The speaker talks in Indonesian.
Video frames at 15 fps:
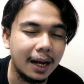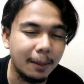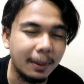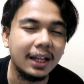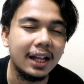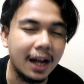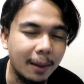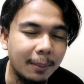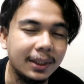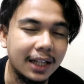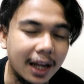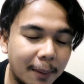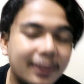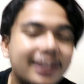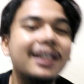amat amat
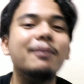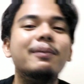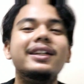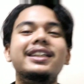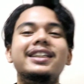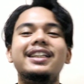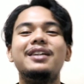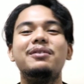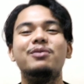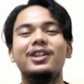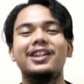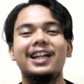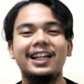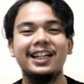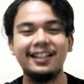amat terpenting
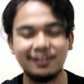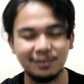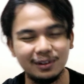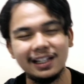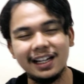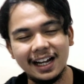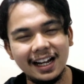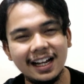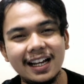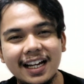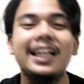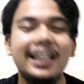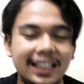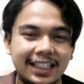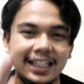buat kalian semua ya
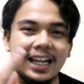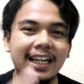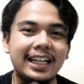Ini dia